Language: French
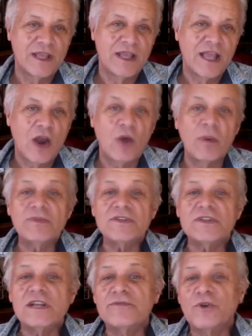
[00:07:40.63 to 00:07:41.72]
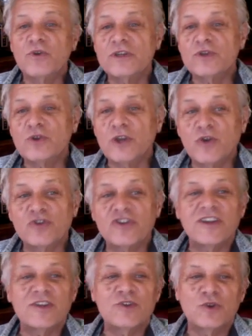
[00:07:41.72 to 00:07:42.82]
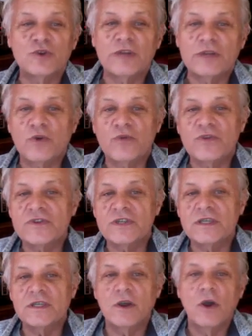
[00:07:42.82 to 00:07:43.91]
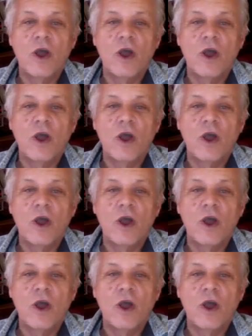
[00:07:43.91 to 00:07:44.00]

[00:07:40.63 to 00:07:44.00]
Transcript: Alors même s'il est fondé sur des constatations de nature physique,